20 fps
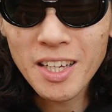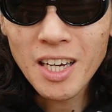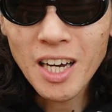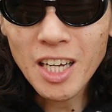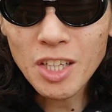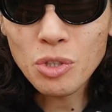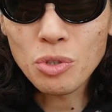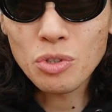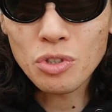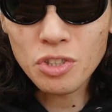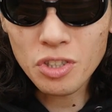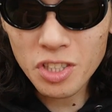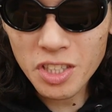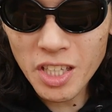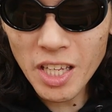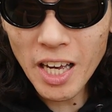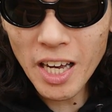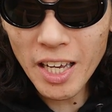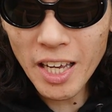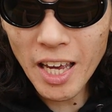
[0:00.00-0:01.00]
あと突
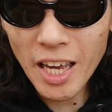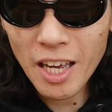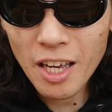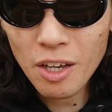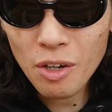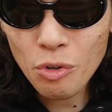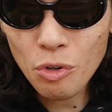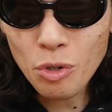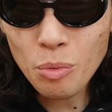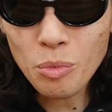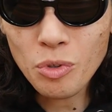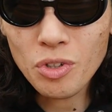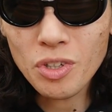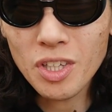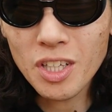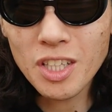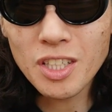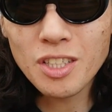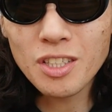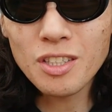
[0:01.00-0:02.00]
き上げ。これも
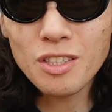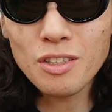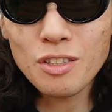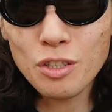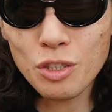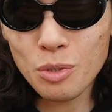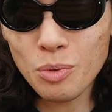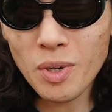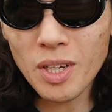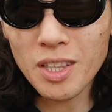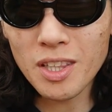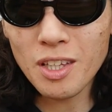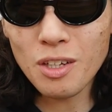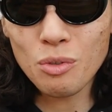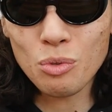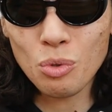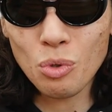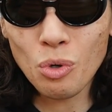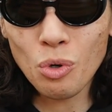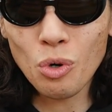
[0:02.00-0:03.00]
椅子座って
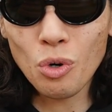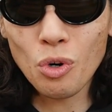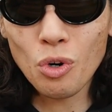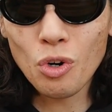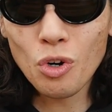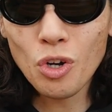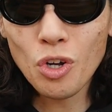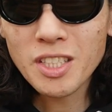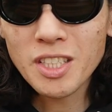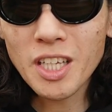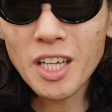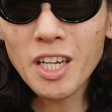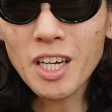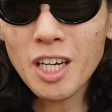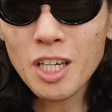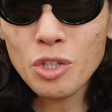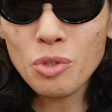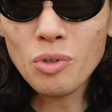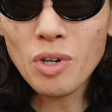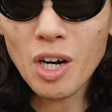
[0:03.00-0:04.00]
ると、背
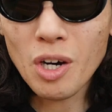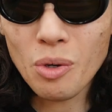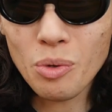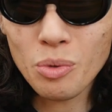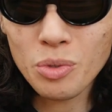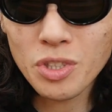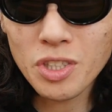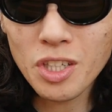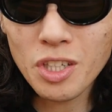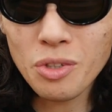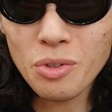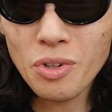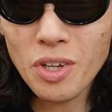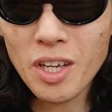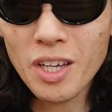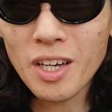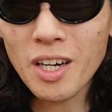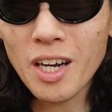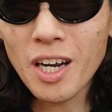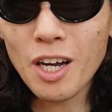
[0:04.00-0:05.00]
中とかお尻の
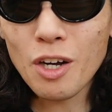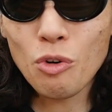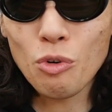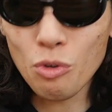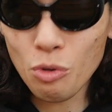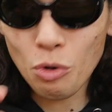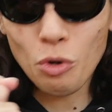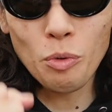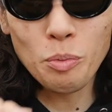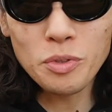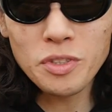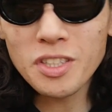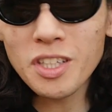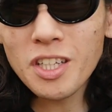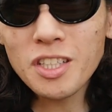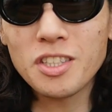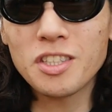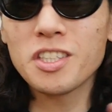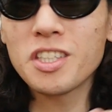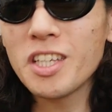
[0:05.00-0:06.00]
辺からこう拳
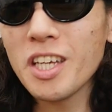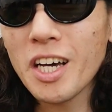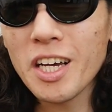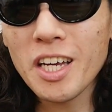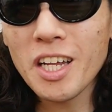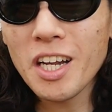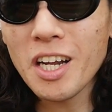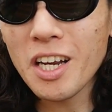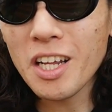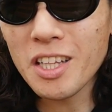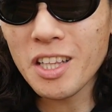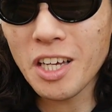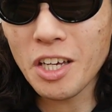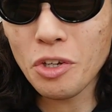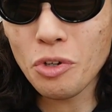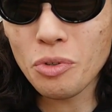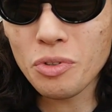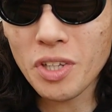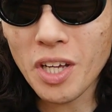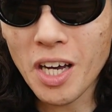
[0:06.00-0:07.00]
で突き上げられた
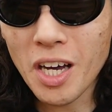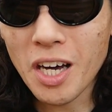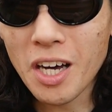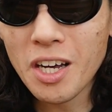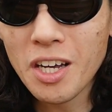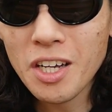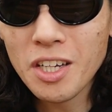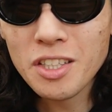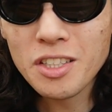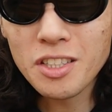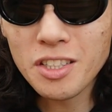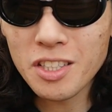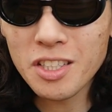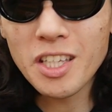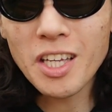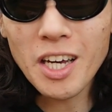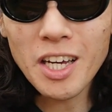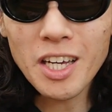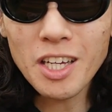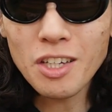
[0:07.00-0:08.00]
ような突
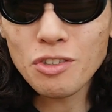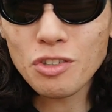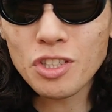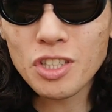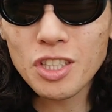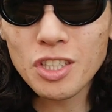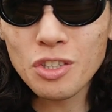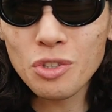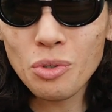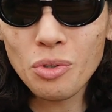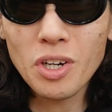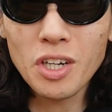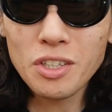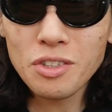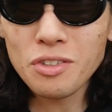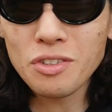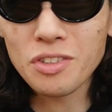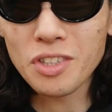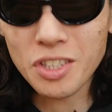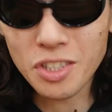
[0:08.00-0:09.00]
き上げる振動が
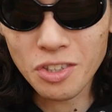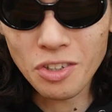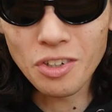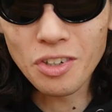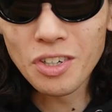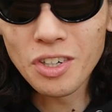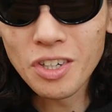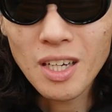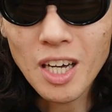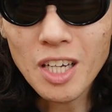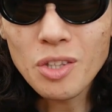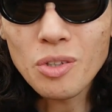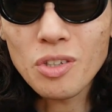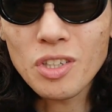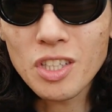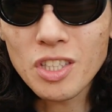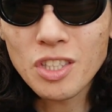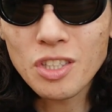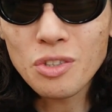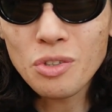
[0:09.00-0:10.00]
来るんですよ。あと
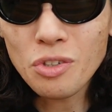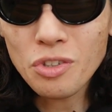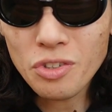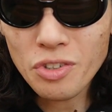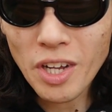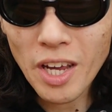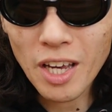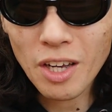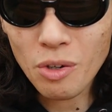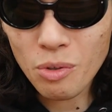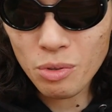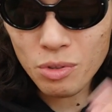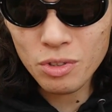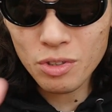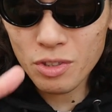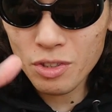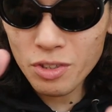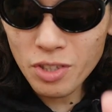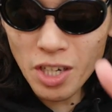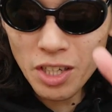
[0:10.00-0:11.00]
椅子の揺れ、こ
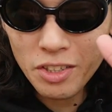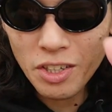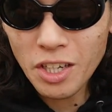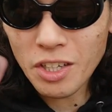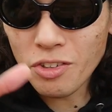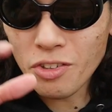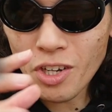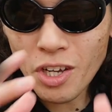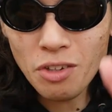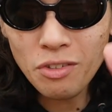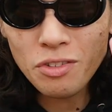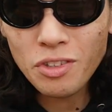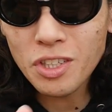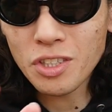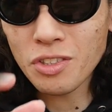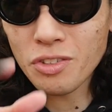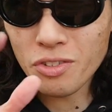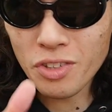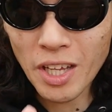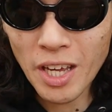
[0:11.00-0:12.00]
う、ぐらぐら揺れるんで
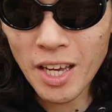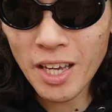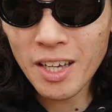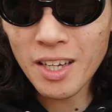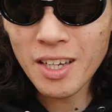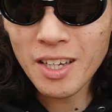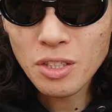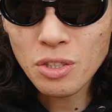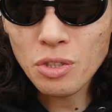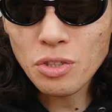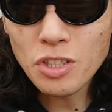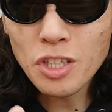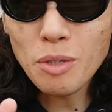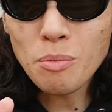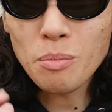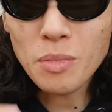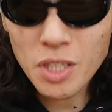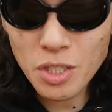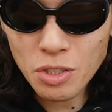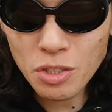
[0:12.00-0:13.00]
すよね。そして
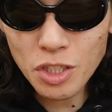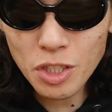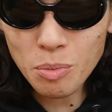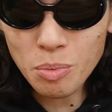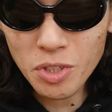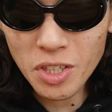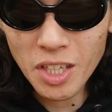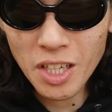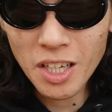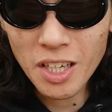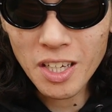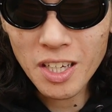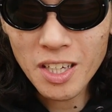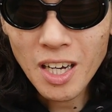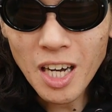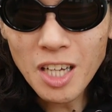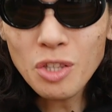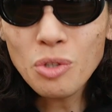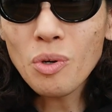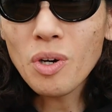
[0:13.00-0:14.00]
水しぶき。
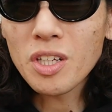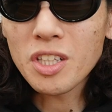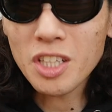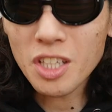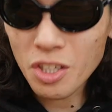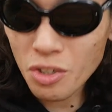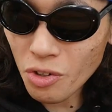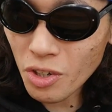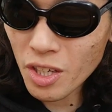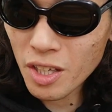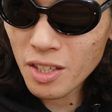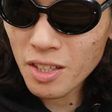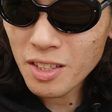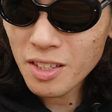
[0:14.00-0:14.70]
あとは匂い。